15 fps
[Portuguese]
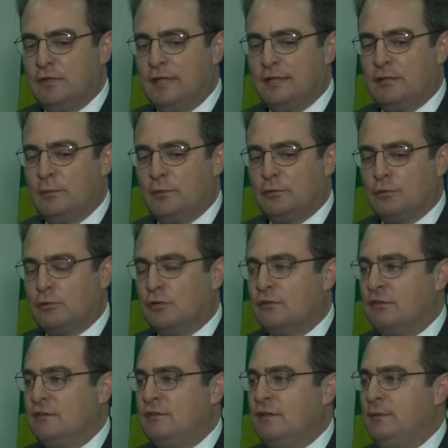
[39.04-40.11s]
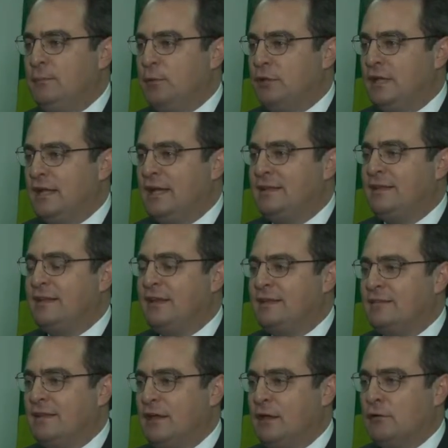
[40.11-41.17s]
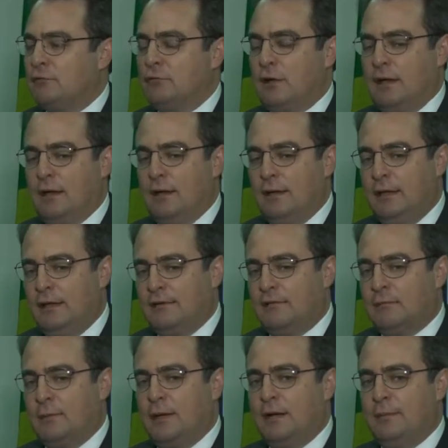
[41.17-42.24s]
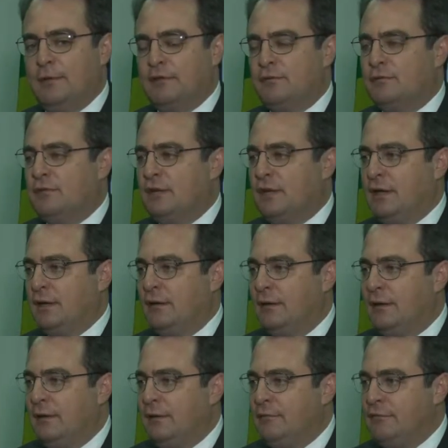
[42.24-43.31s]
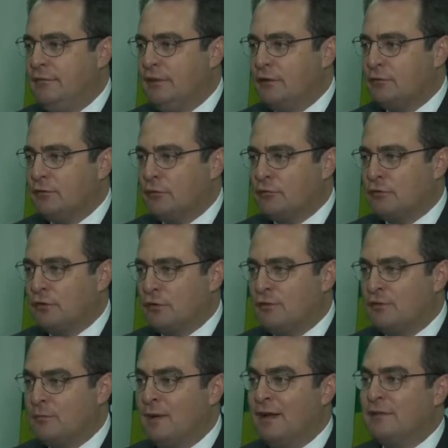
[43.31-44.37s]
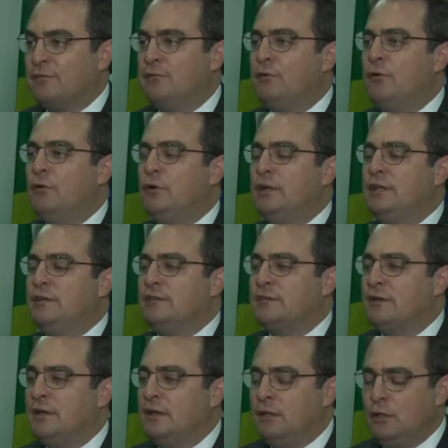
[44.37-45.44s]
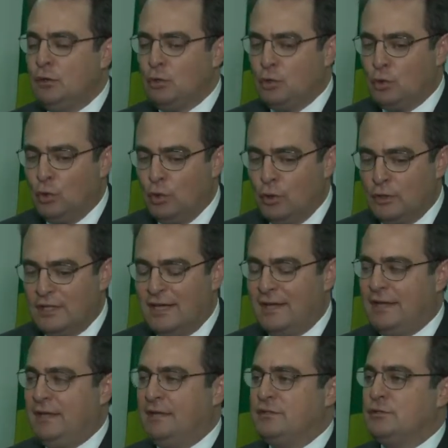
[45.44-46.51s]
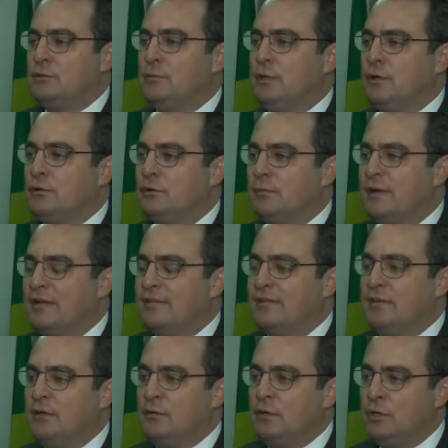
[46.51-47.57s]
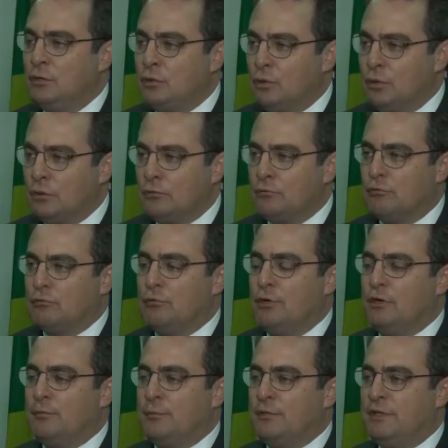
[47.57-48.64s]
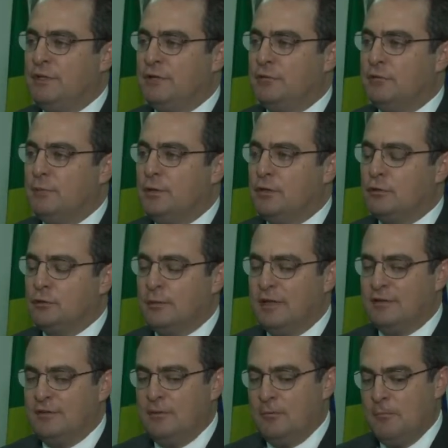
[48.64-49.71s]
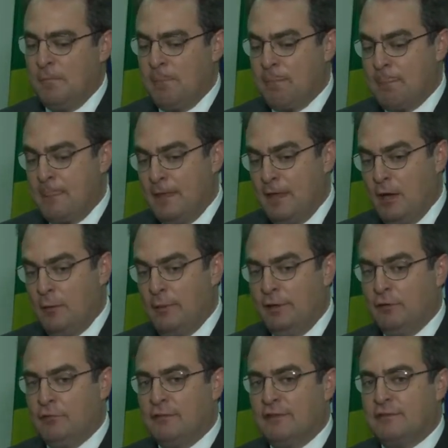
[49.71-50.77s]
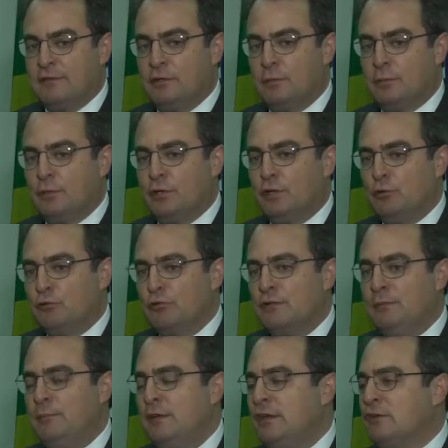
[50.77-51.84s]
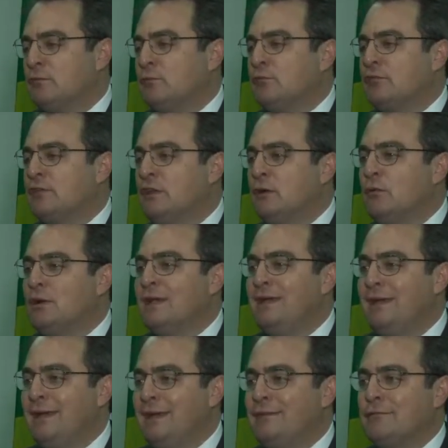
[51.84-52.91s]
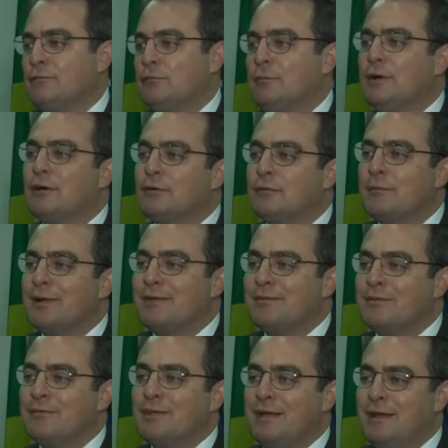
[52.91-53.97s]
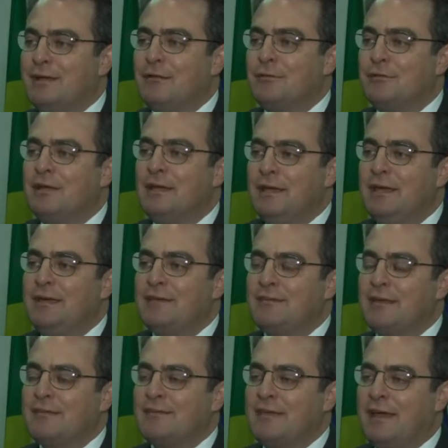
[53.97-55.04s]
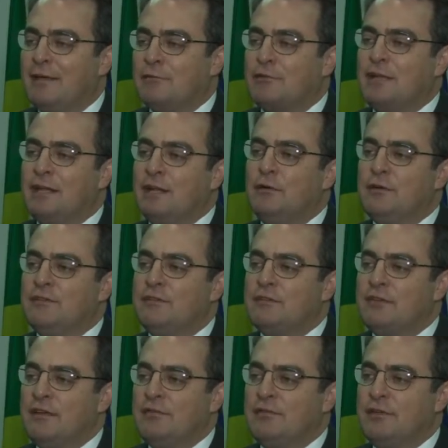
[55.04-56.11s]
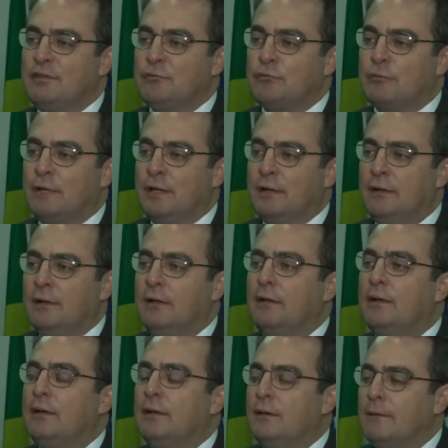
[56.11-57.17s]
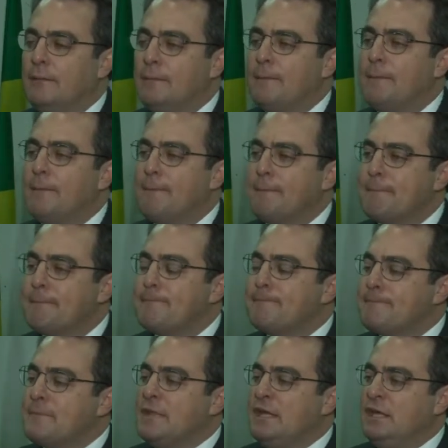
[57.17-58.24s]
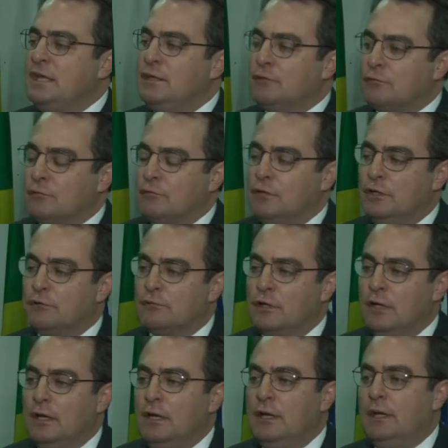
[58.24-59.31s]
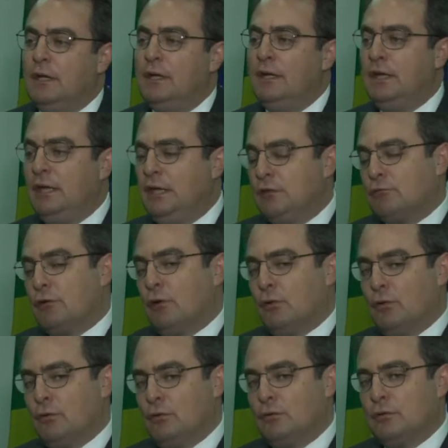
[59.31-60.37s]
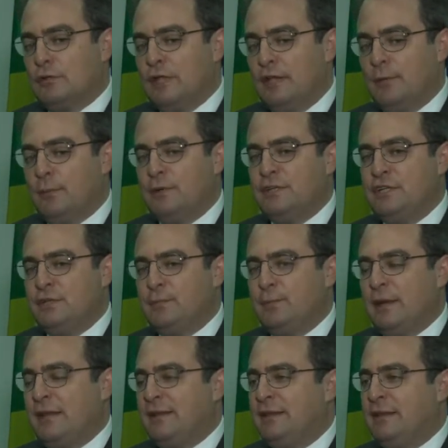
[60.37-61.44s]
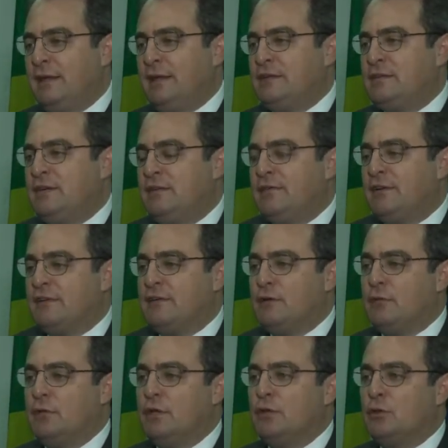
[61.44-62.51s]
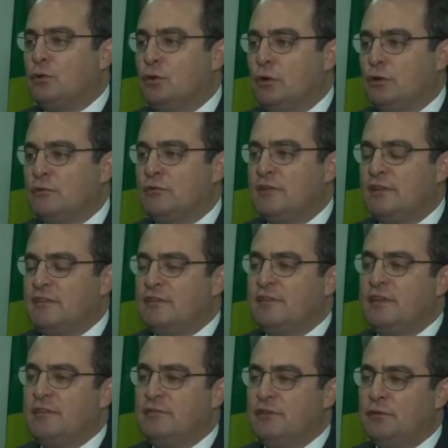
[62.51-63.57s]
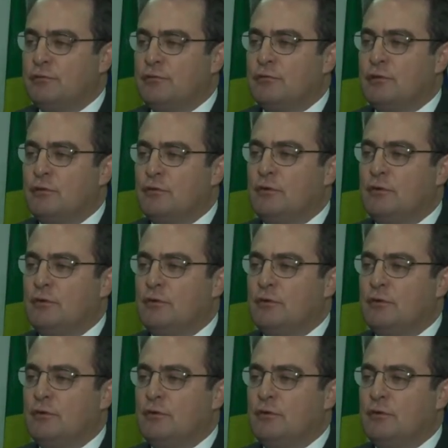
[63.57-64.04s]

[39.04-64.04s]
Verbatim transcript: O cidadão matogrossense ele poderá ter acesso a esses pagamentos via, via os seus smartphones, em toda a rede do Banco do Brasil, em todos os correspondentes do Banco do Brasil, e é uma inovação porque os mesmos não clientes do Banco do Brasil terão esse acesso, terão esse serviço. Né? Isso num primeiro momento, né? Isso, Tem outras taxas também, né? E isso ao longo do tempo a gente pretende aí fazer com que todos esses serviços que